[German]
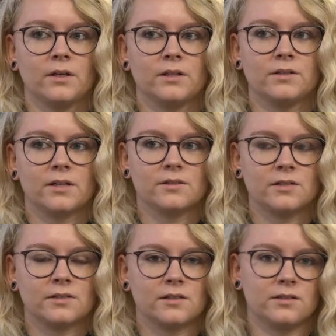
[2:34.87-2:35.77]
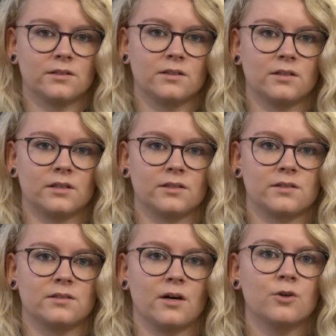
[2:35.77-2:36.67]
ich hatte tatsächlich gedacht,
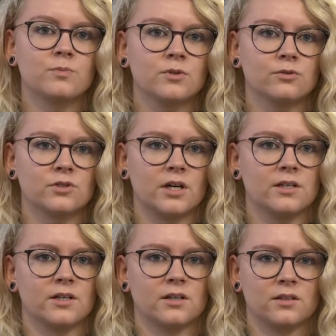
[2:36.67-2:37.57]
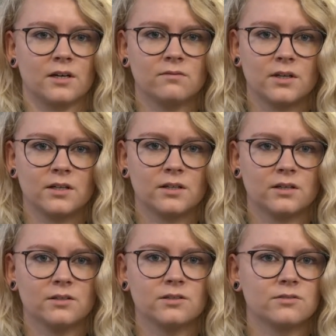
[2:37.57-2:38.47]
dass der Ausbildungsalltag
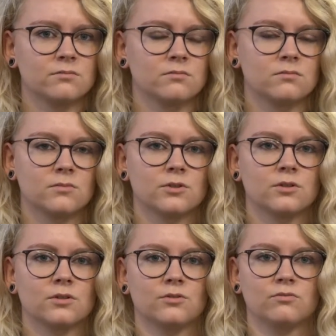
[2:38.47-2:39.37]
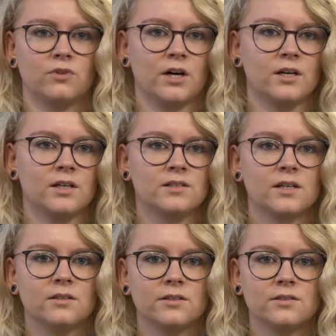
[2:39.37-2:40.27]
langweiliger ist. War er
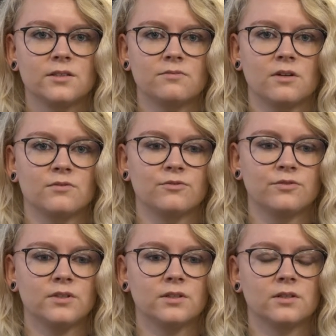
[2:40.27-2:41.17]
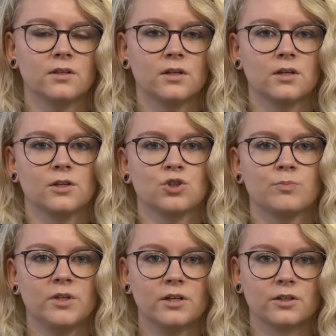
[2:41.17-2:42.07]
letztendlich nicht, weil wir viel
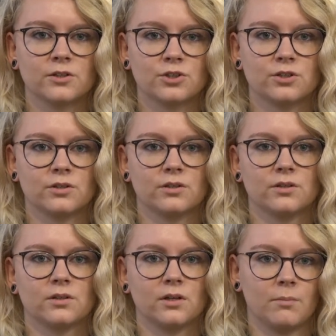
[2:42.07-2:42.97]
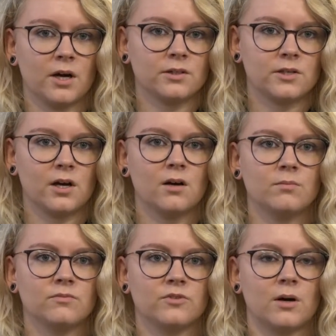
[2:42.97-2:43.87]
spielerisch gemacht
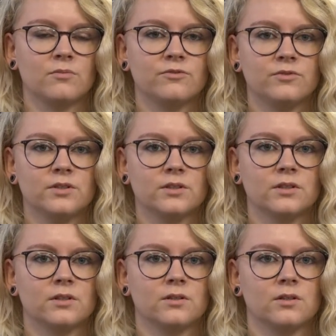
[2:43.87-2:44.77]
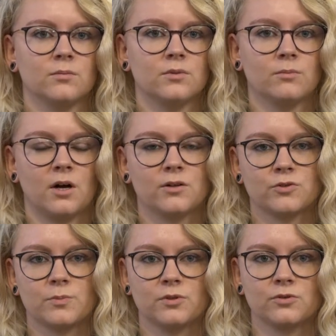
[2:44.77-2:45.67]
haben. Wir haben viel ähm, im
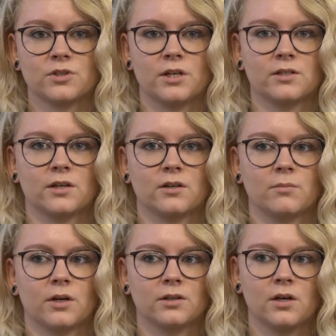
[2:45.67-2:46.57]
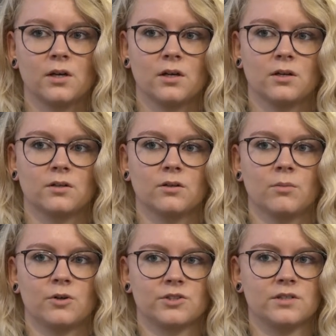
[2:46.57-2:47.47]
Ausbildungsalltag gemacht
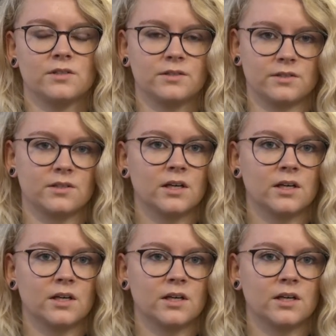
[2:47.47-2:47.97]
ähm, aus der Sicht des